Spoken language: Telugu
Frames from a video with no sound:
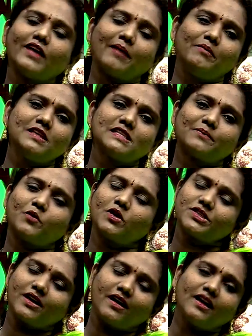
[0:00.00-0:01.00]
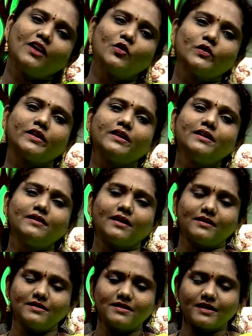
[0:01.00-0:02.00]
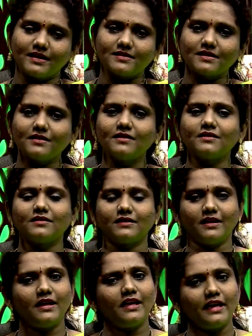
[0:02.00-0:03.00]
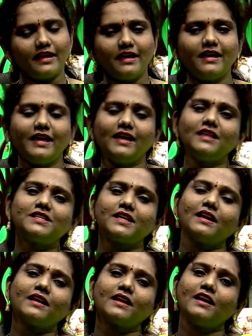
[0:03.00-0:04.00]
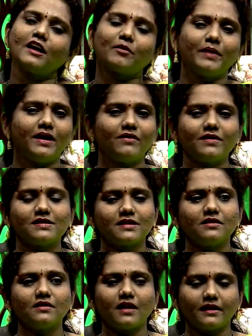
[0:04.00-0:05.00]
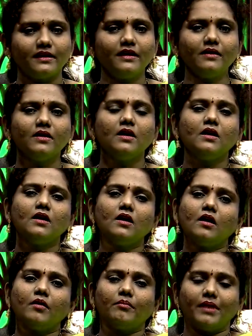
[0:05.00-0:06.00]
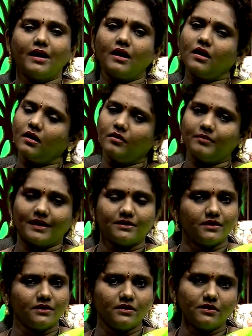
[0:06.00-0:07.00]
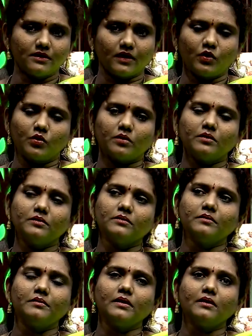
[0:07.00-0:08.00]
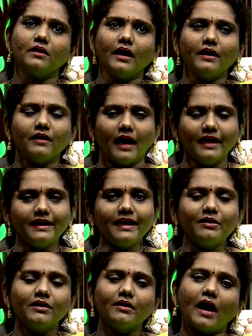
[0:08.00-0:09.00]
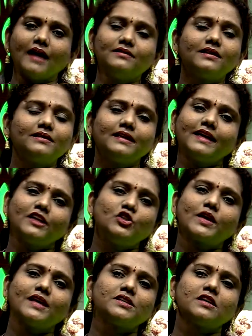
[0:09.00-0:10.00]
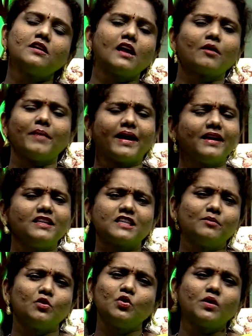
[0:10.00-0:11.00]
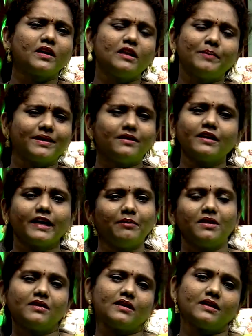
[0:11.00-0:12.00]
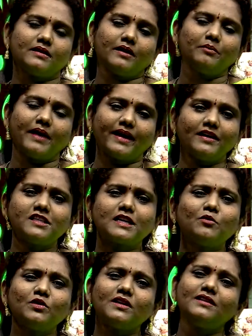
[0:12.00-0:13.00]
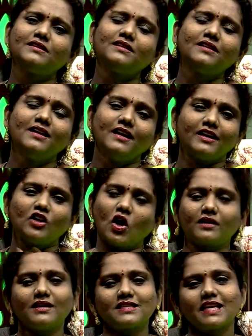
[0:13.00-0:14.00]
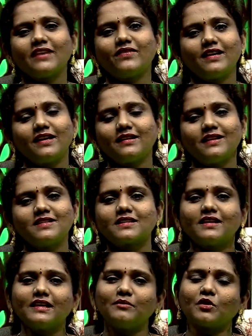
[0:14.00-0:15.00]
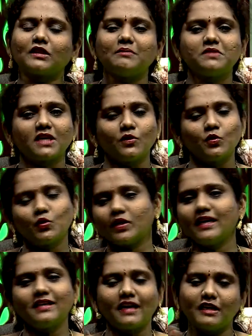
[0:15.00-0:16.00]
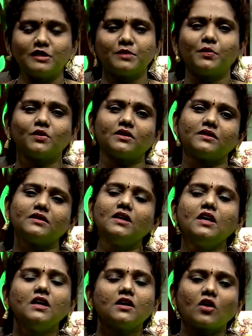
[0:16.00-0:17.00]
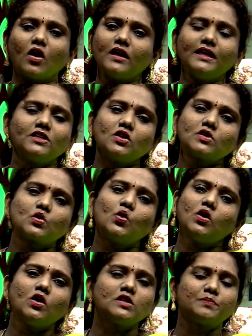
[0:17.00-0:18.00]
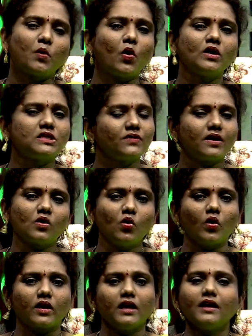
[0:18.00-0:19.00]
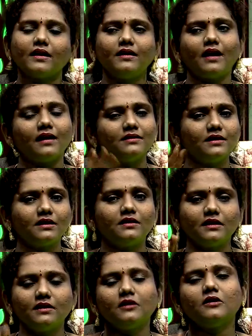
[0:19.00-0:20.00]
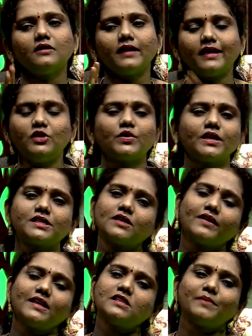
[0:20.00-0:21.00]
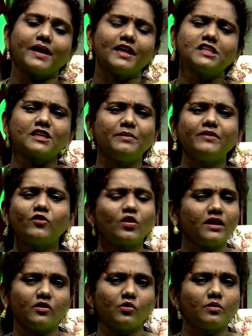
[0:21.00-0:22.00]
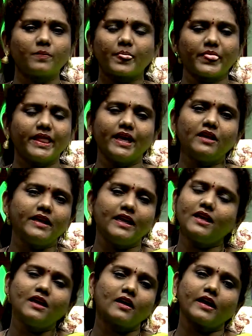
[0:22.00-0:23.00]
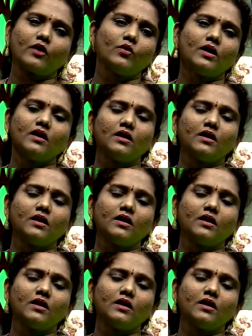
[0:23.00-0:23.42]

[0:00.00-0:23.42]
ఫ్యామిలీ సపోర్ట్ చాలా ఉందండి దట్ ఈస్ ద రీజన్ నేను నేను ఏది చేయడానికైనా నాకు మెయిన్ రీజన్ uh, అదే మా మదర్ నన్ను అంటే అదర్ దెన్ ఎడ్యుకేషన్ నాకు మ్యారేజ్కి ముందు అనేది పెద్దగా ఏం లేదండి మ్యారేజ్కి ముందు అంతా డాక్టర్స్ లైఫ్ అంటే తెలుసు కదండి మొత్తం చదువుతూనే గడిచిపోతుంది కాలేజ్లో స్కూల్లో స్పోర్ట్స్ వరకు ఓకే కానీ అదర్ దెన్ ఎడ్యుకేషన్ వైజ్ మ్యారేజ్కి బిఫోర్ నేను దే దేనికి నాకు ఎక్కువ